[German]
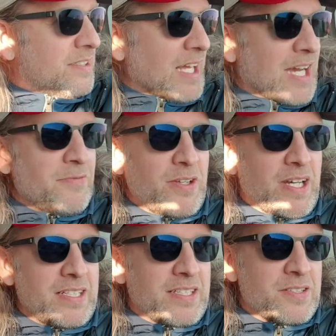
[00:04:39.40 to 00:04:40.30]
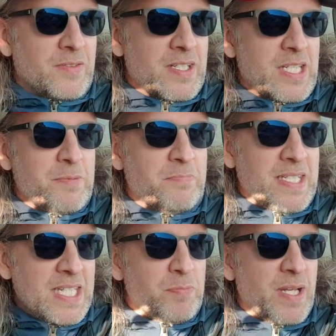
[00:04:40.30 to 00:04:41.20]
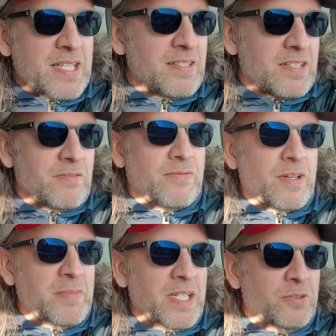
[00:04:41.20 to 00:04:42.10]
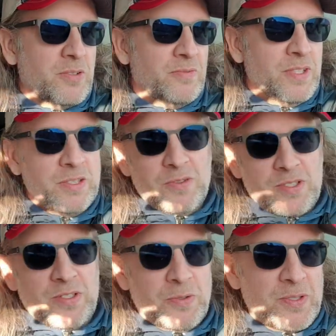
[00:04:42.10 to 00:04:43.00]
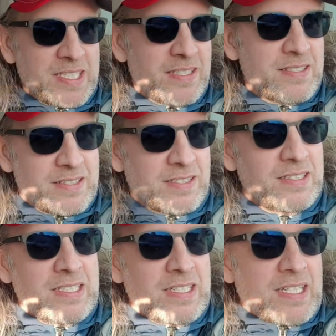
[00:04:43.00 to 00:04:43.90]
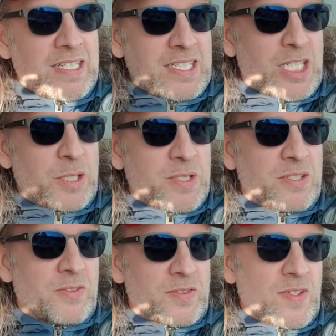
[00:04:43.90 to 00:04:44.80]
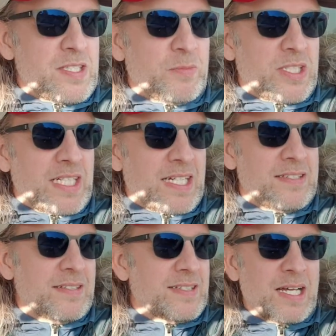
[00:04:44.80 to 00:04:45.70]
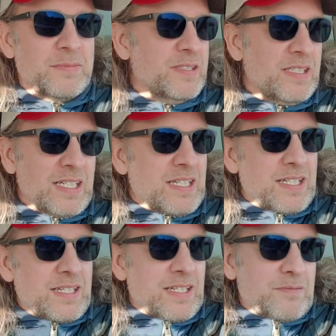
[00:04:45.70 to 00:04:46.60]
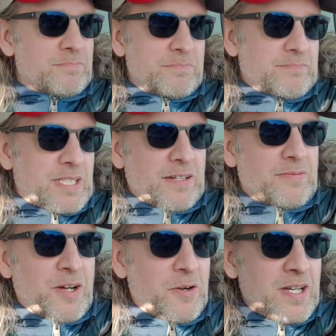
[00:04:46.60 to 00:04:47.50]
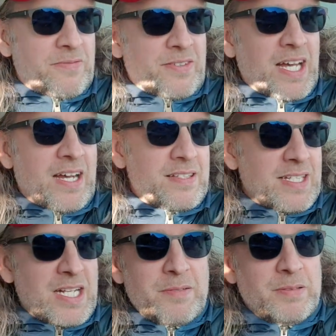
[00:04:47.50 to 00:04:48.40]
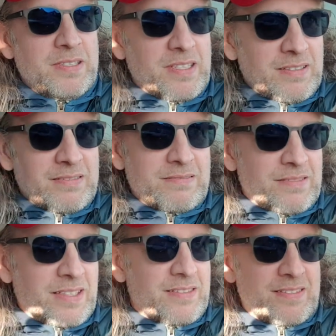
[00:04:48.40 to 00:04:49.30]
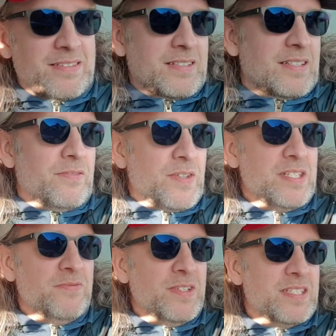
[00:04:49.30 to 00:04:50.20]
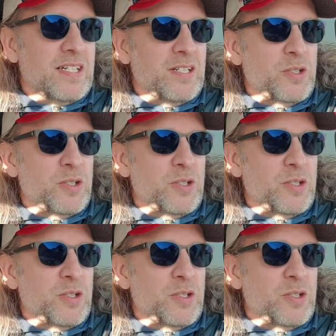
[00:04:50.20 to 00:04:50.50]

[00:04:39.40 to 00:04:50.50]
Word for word: dafür ein, dass sowas eben nicht passiert in Familien oder wirkungslos ist, ja, indem man sich für das Wechselmodell einsetzt. Aber der VfK selber, ja, jetzt wissen wir es ja